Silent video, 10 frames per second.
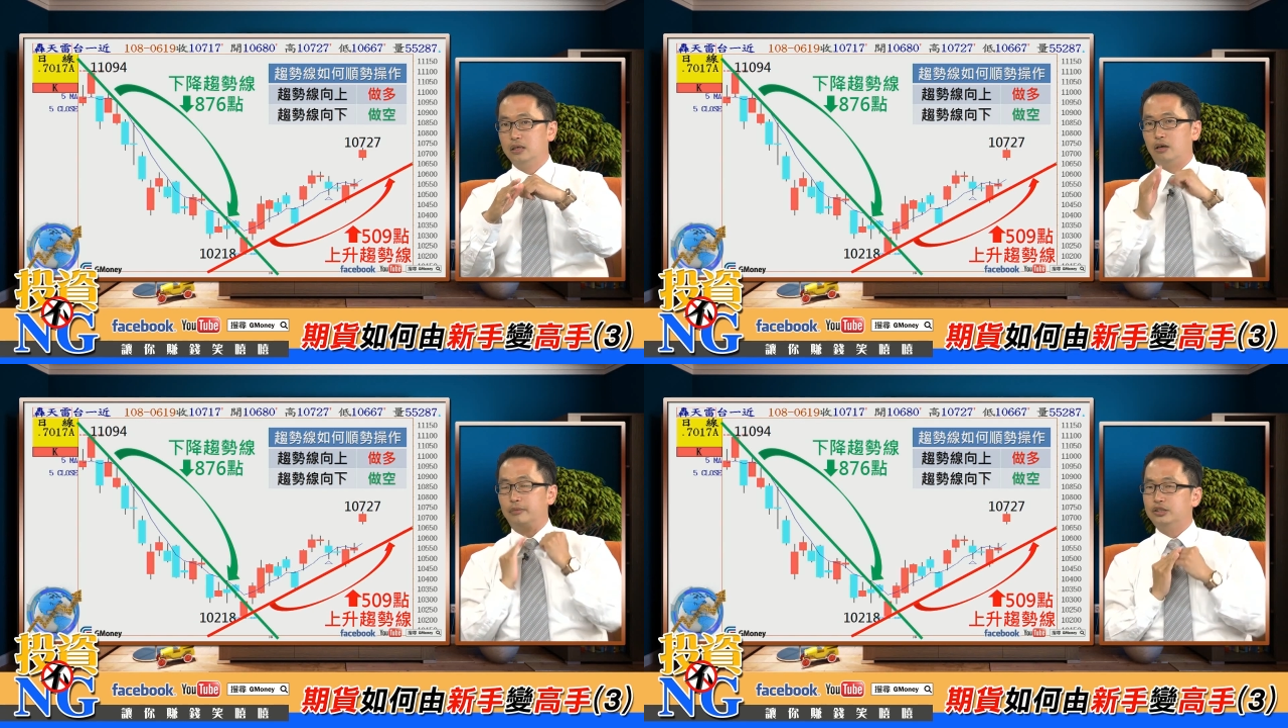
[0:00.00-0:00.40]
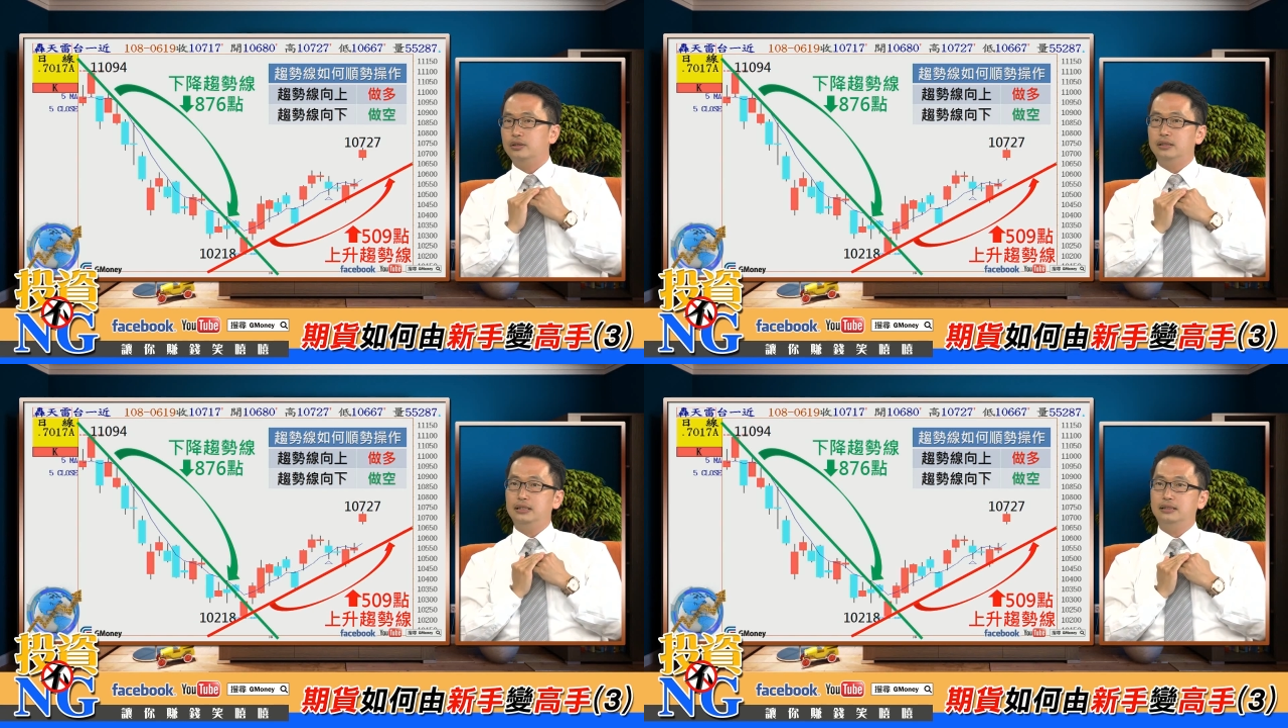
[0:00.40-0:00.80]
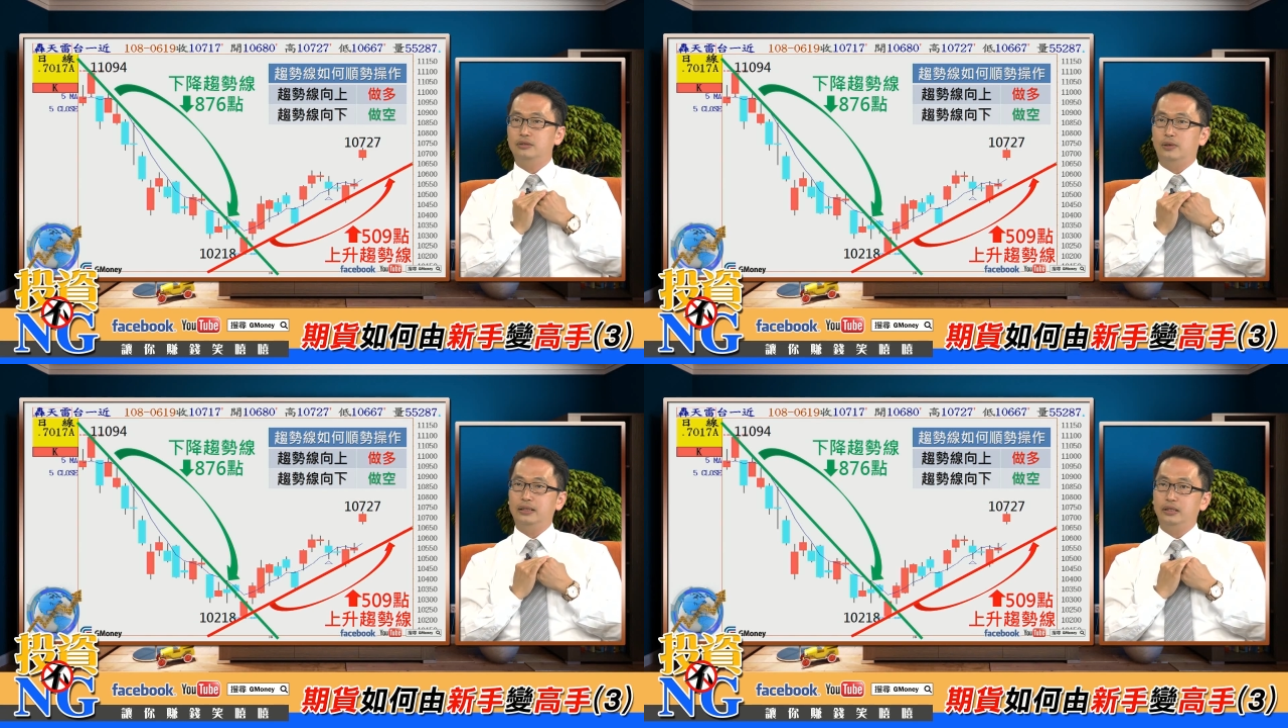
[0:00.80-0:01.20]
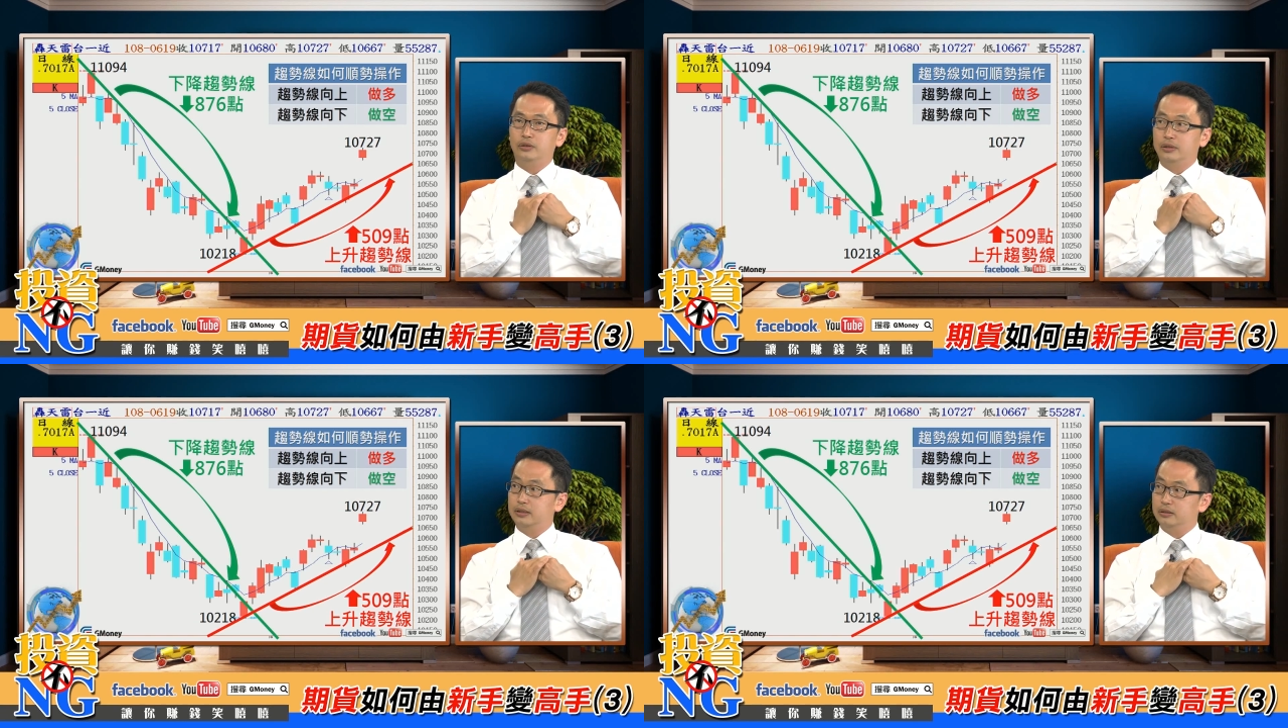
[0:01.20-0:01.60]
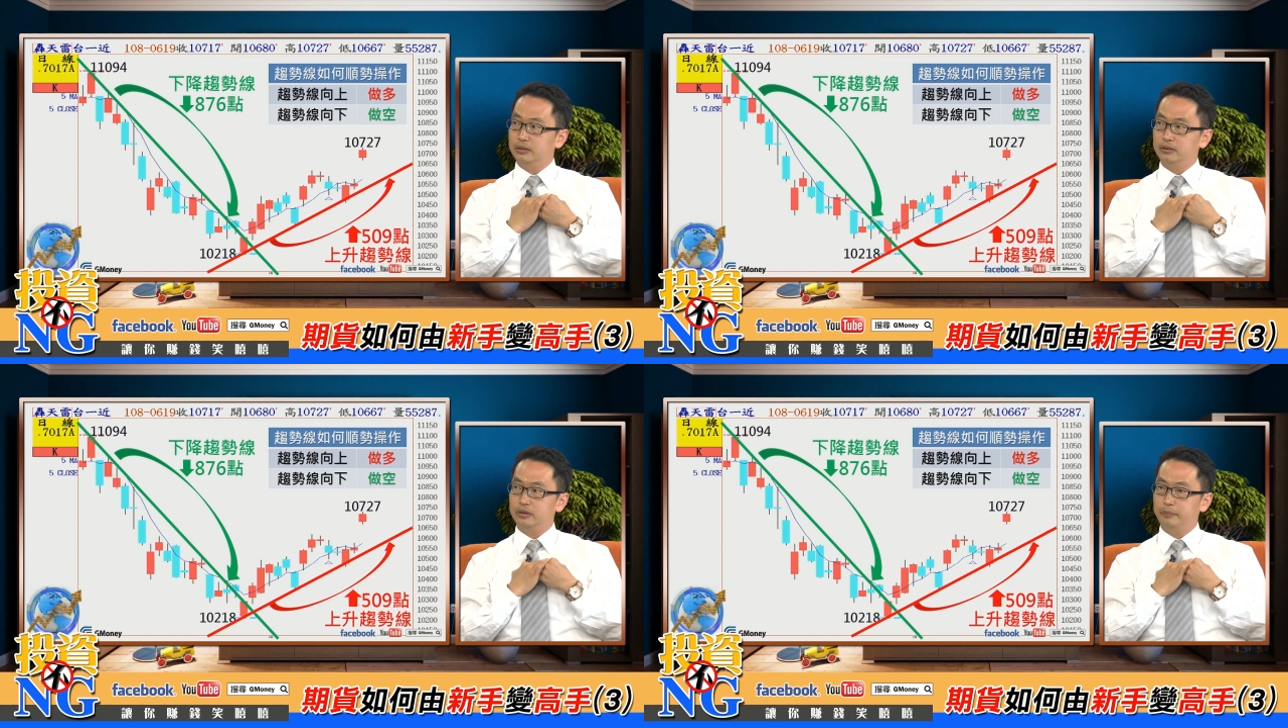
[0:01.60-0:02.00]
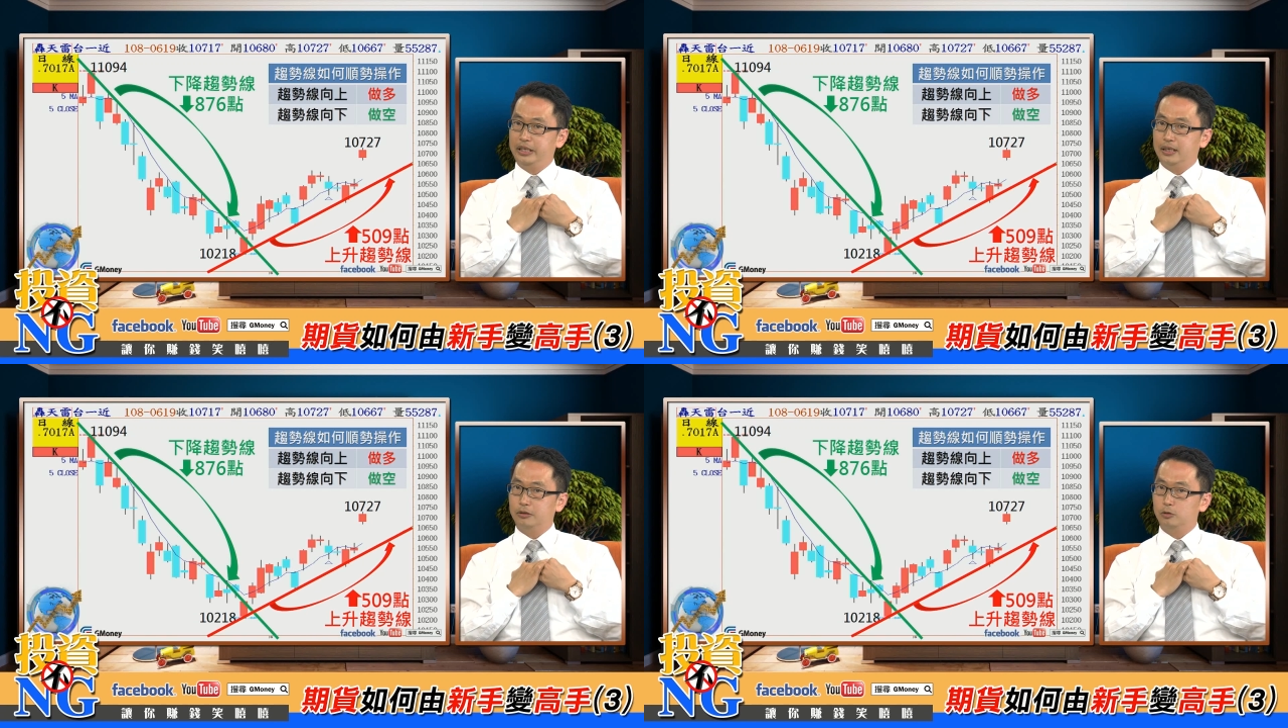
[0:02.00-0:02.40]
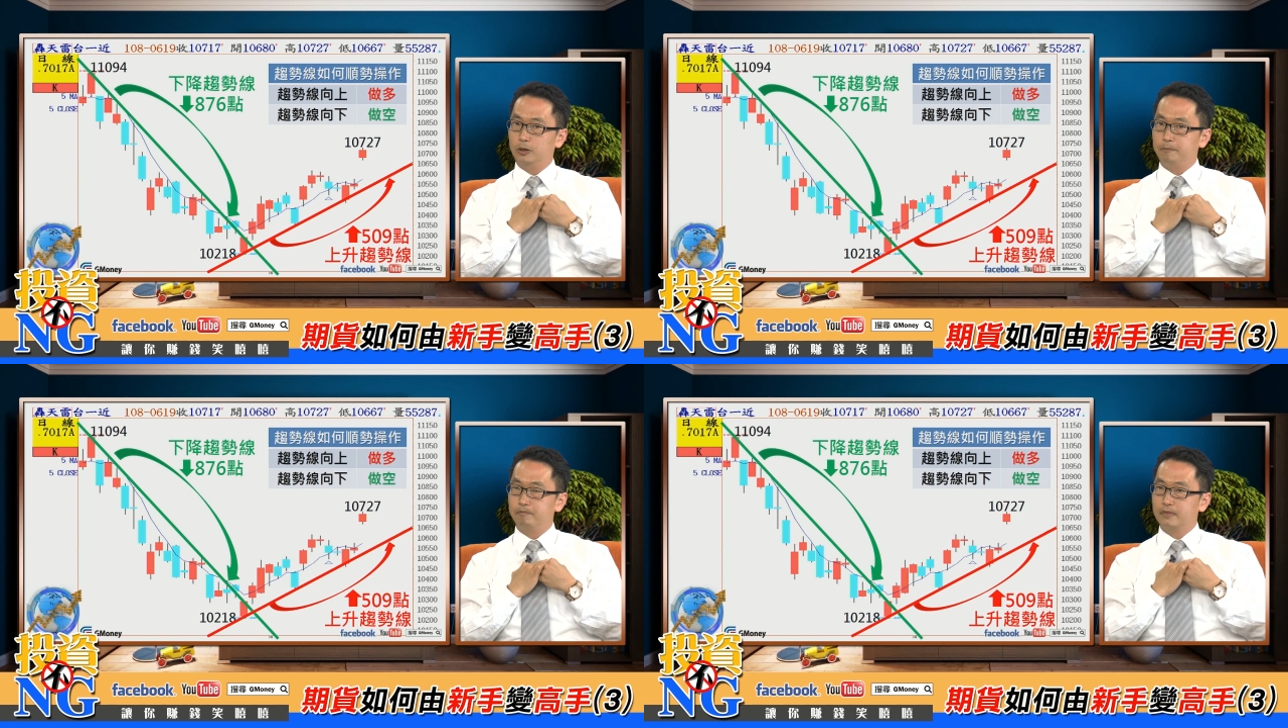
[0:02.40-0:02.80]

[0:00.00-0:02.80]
我们就要第一观念有一个有一个敏感度了。